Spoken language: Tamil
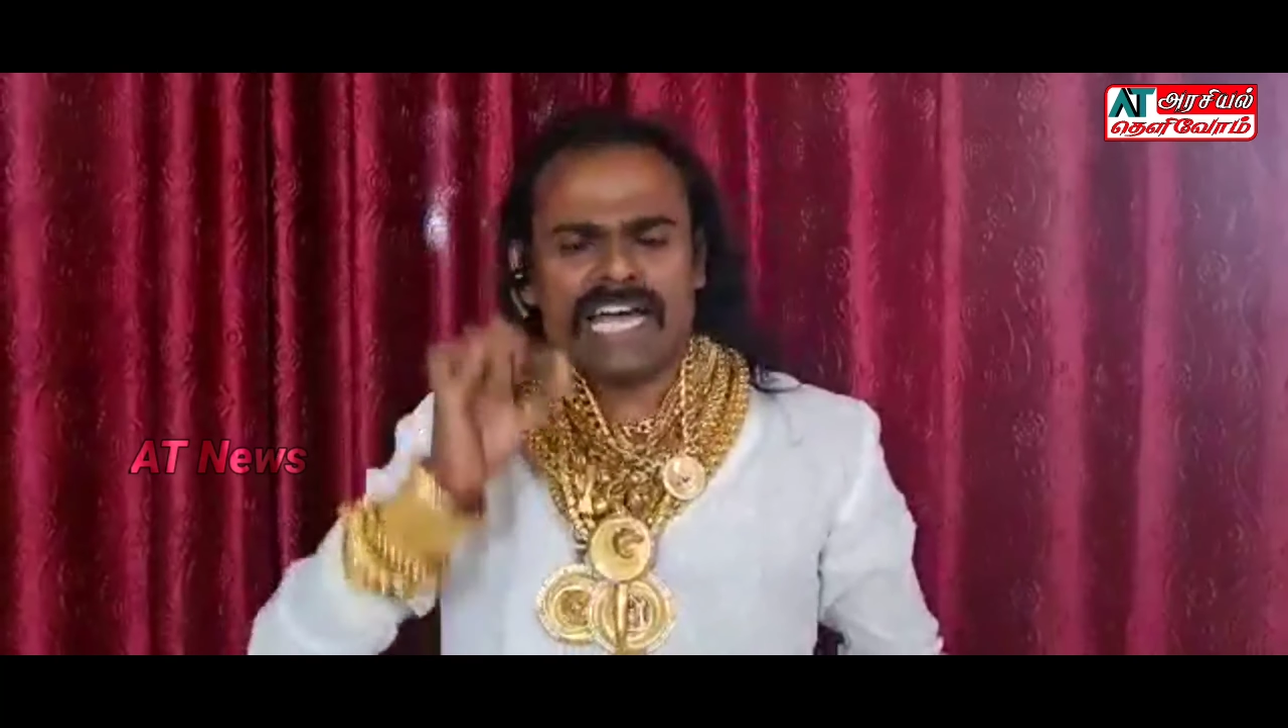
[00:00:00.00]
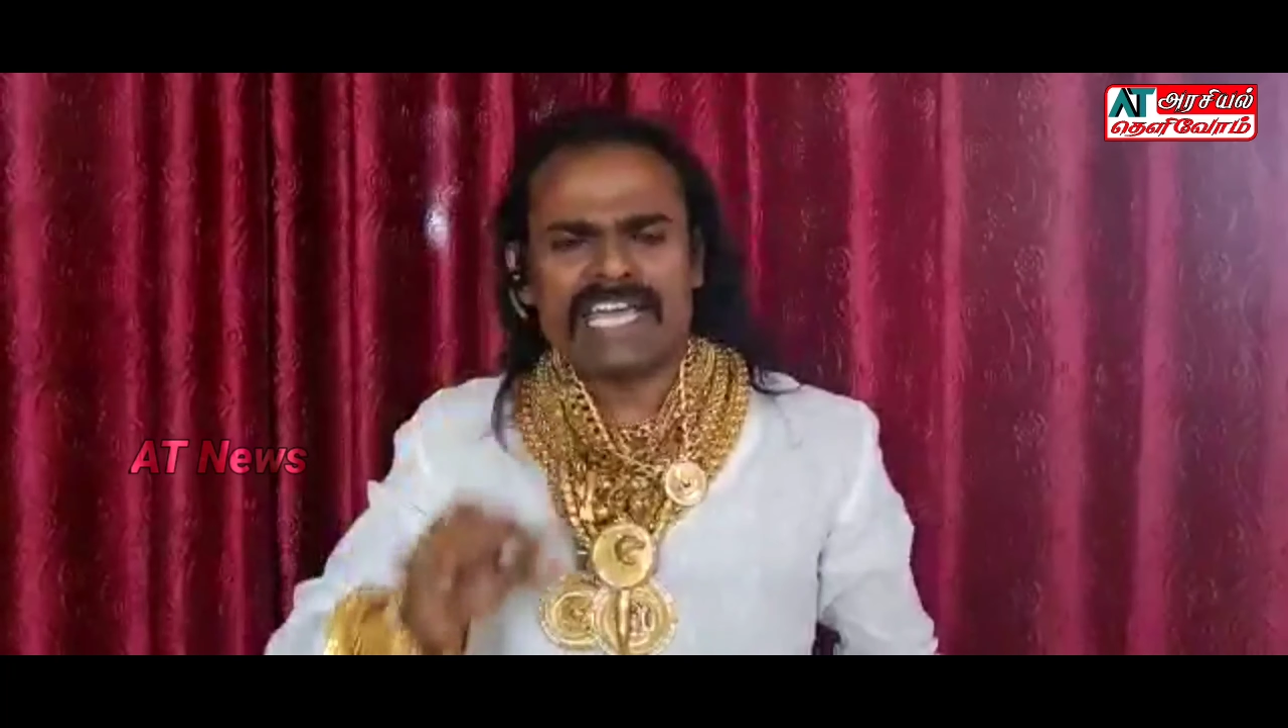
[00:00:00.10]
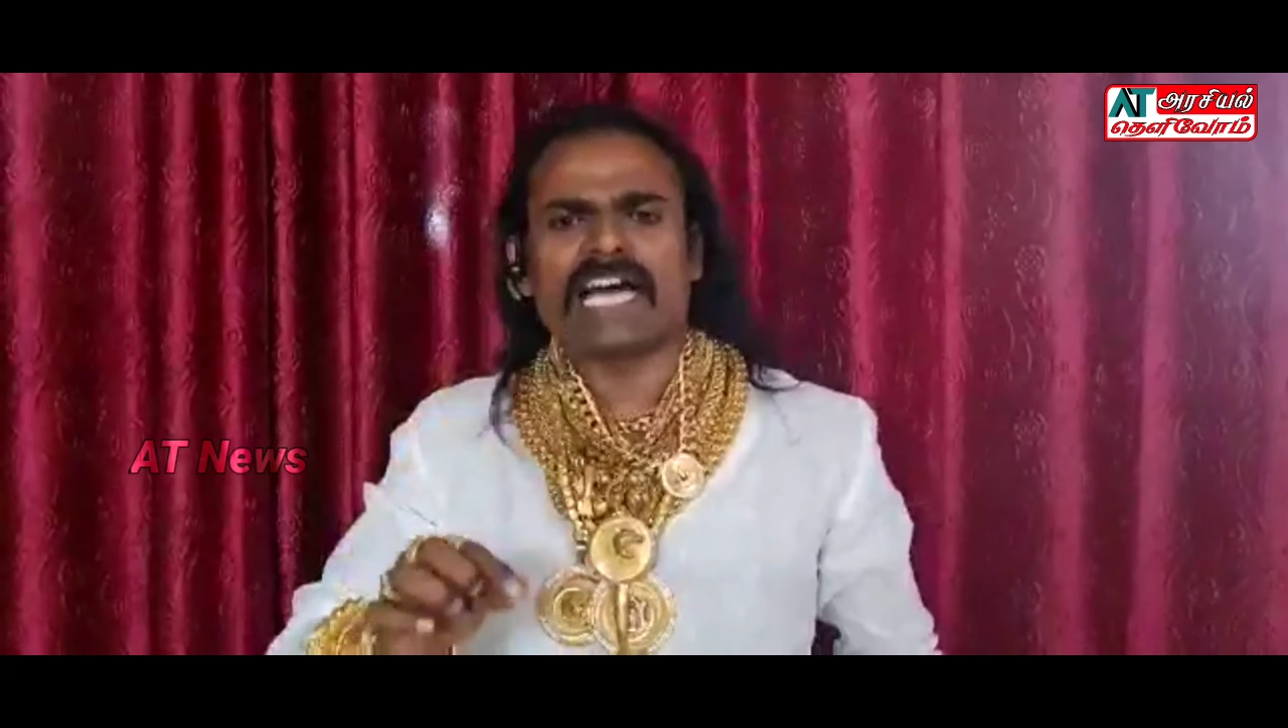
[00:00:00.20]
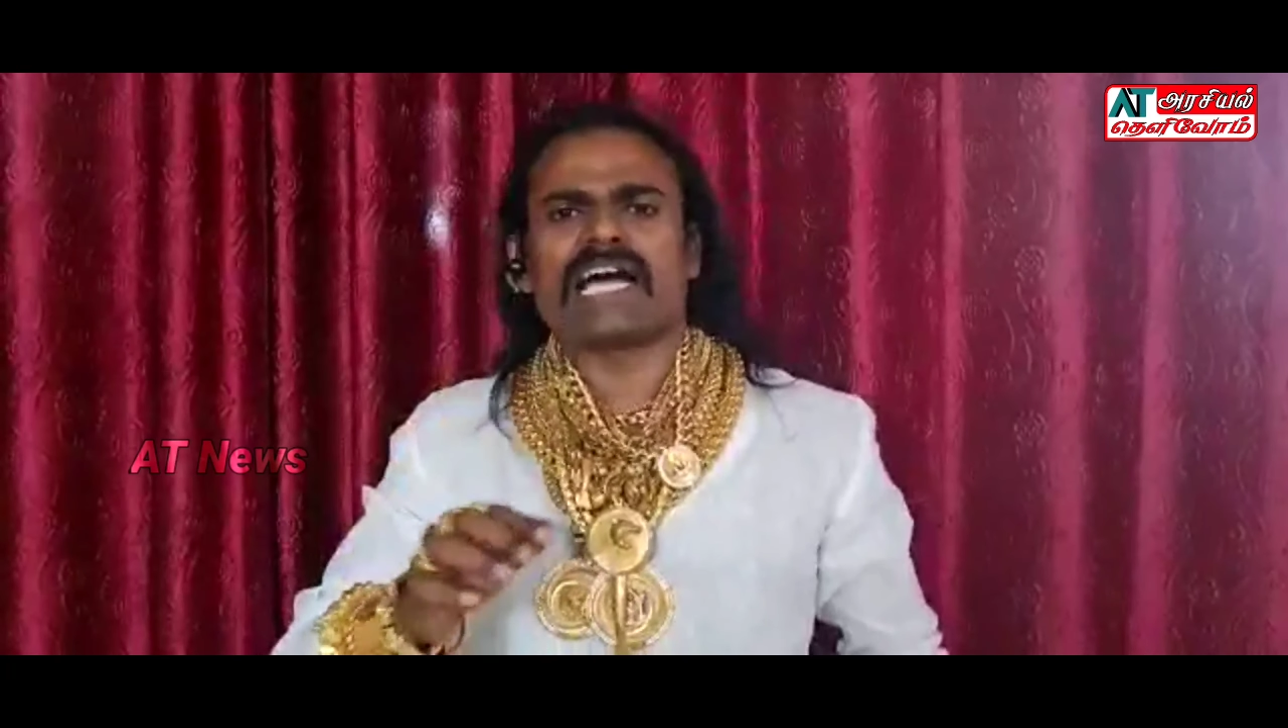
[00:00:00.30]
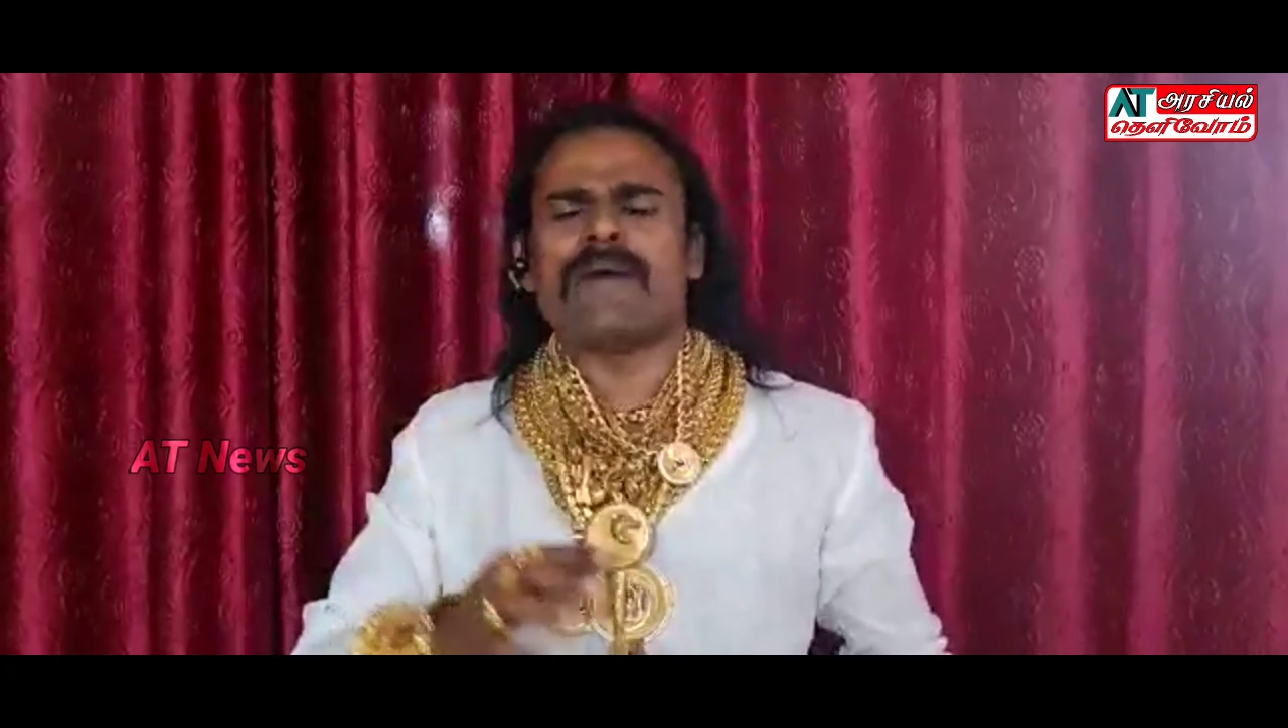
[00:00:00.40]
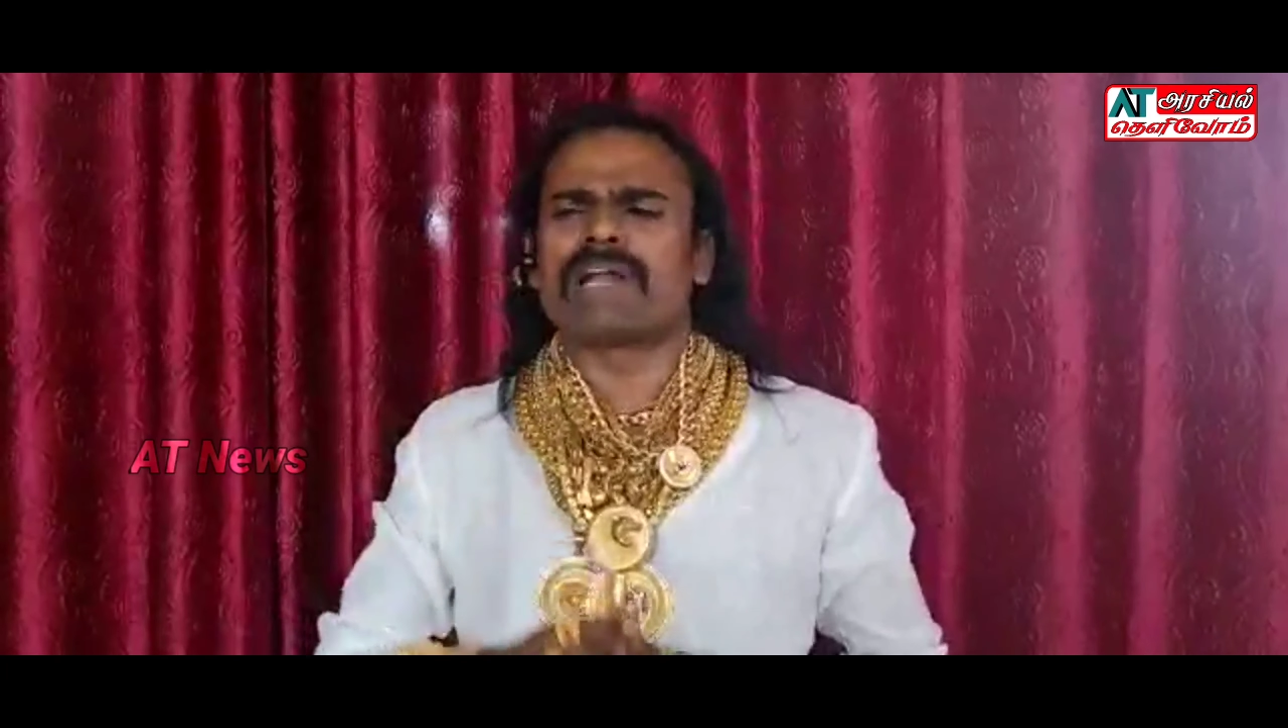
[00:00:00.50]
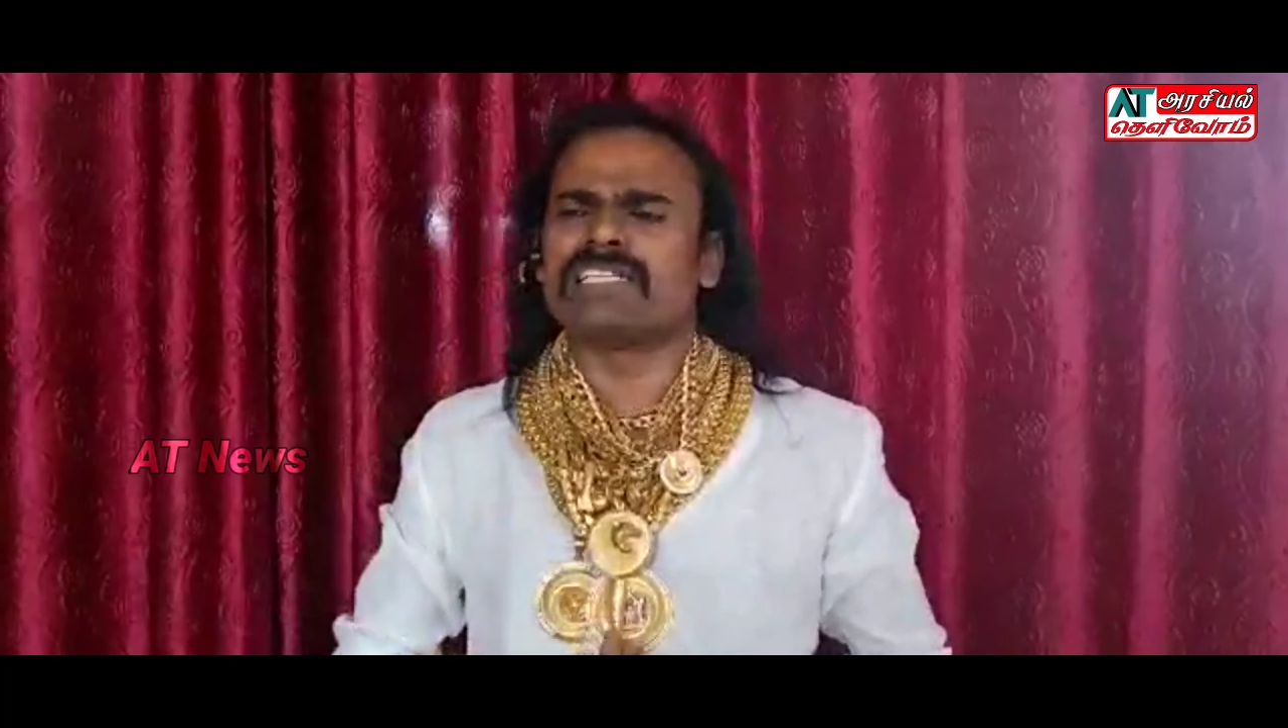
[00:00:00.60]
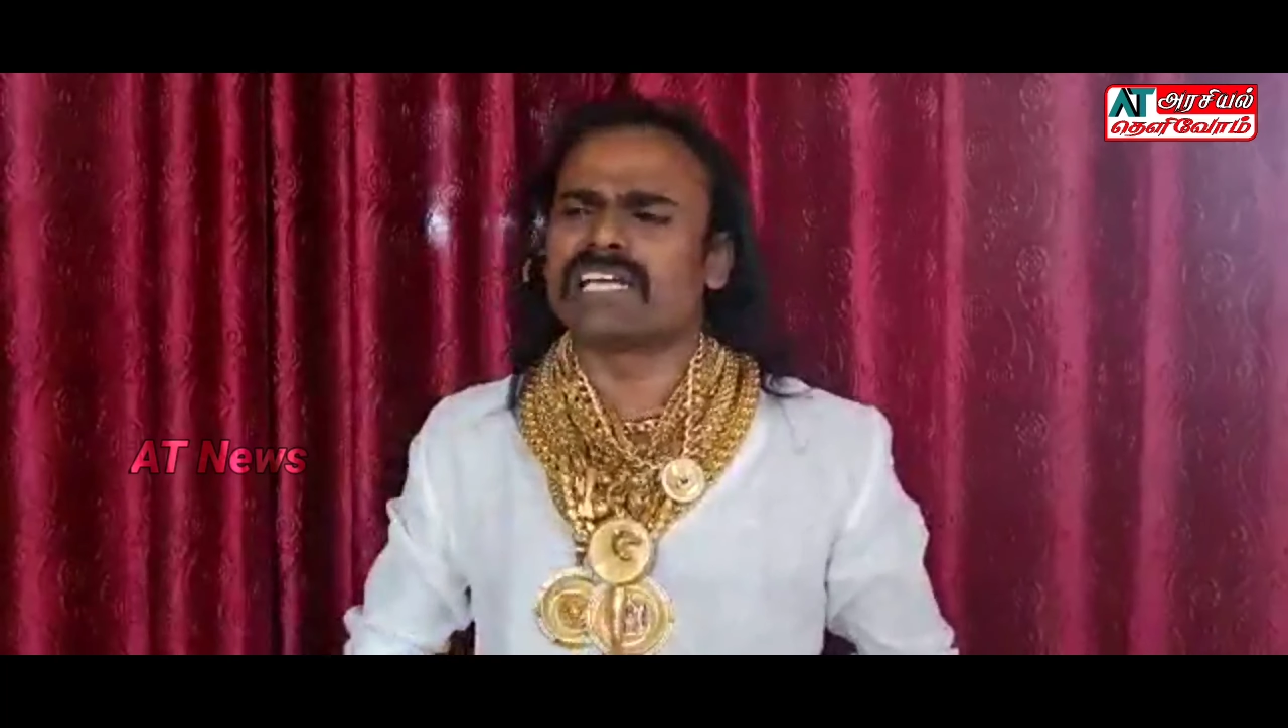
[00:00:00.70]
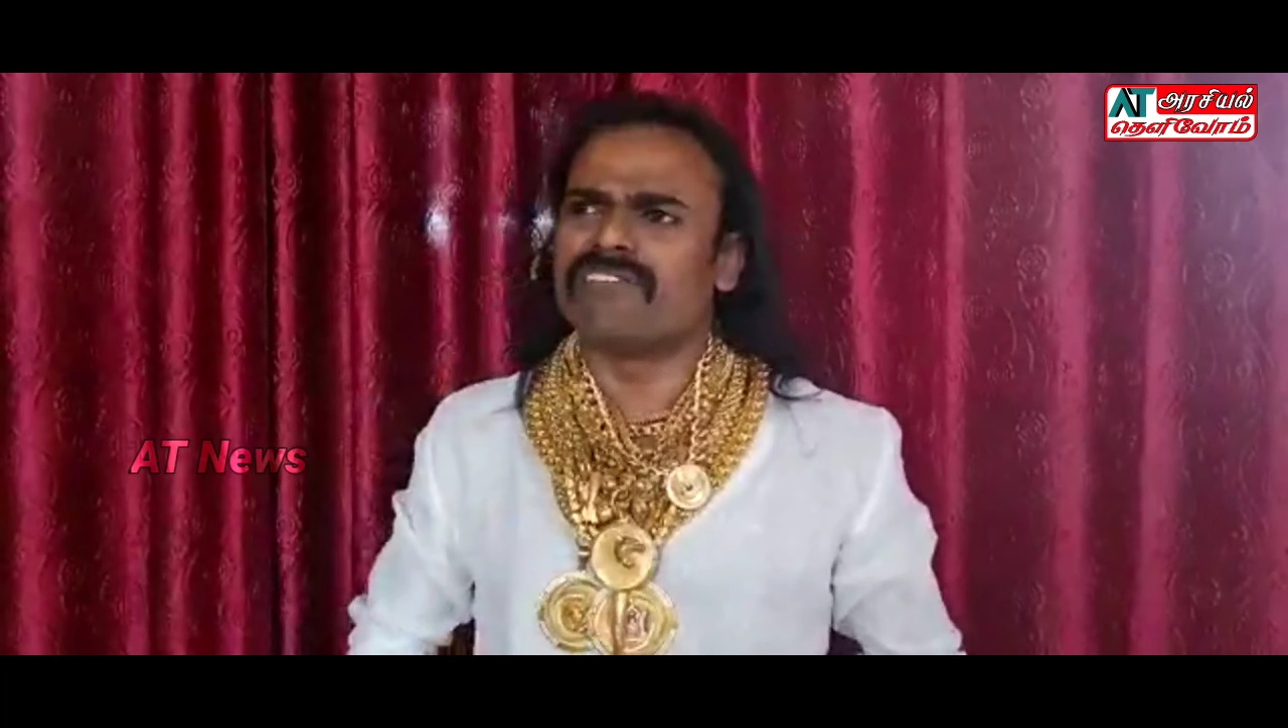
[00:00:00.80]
ஐயா காமராஜர்